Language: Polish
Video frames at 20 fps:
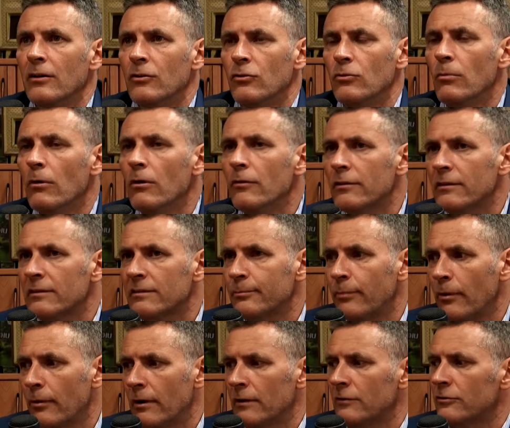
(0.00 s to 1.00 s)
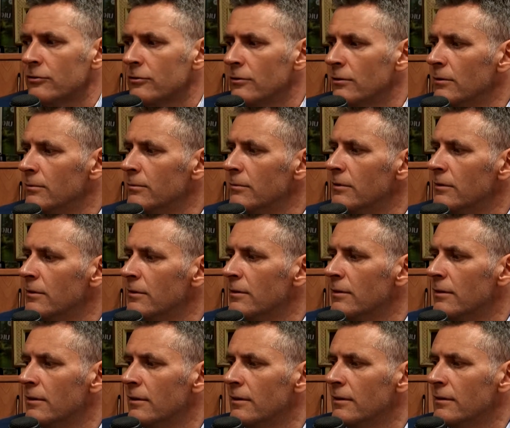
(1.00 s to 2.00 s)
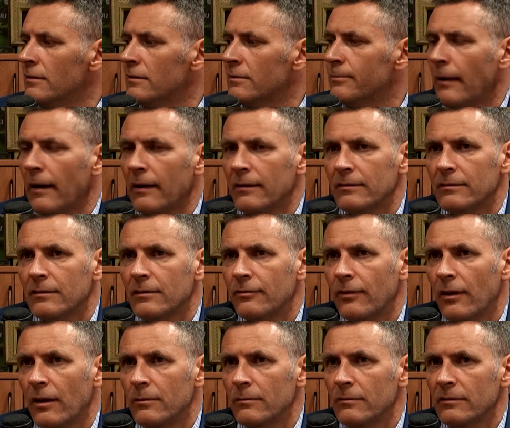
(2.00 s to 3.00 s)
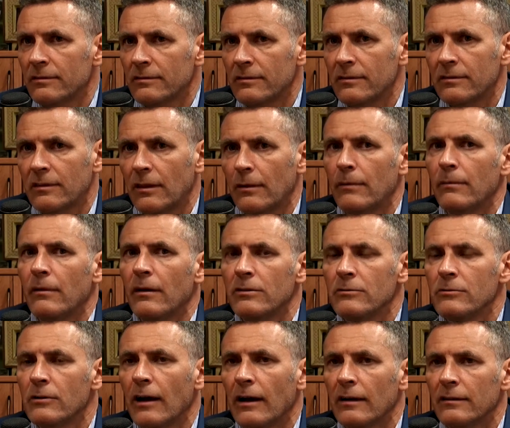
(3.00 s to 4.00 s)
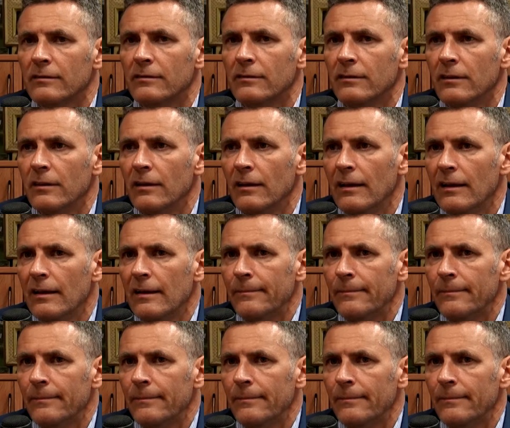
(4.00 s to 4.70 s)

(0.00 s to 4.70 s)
umowę społeczną y, z państwem, z systemem edukacji,